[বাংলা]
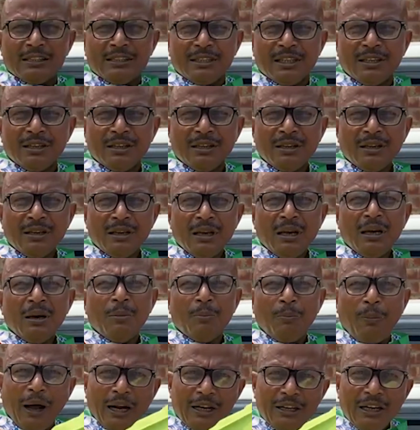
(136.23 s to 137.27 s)
দিই
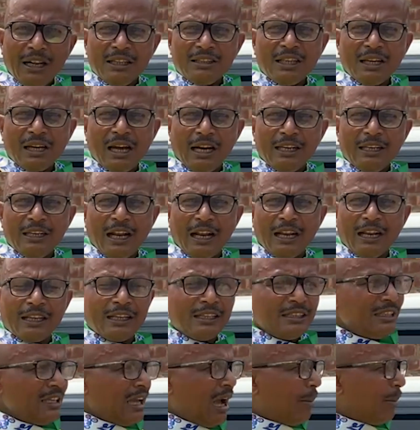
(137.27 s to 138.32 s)
পাটনাতে গাড়িটা রেখে
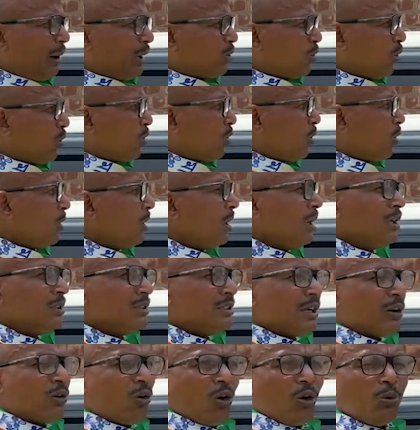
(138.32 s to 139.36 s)
দিয়ে আমার টোটো
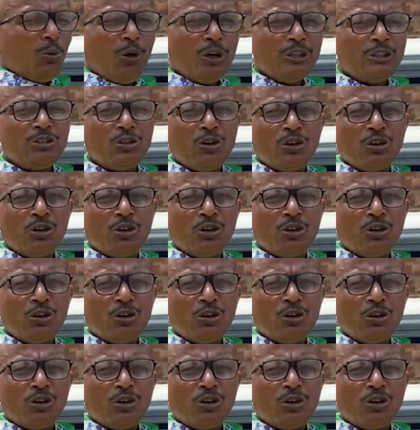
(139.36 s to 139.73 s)
যে কনভয় ছিল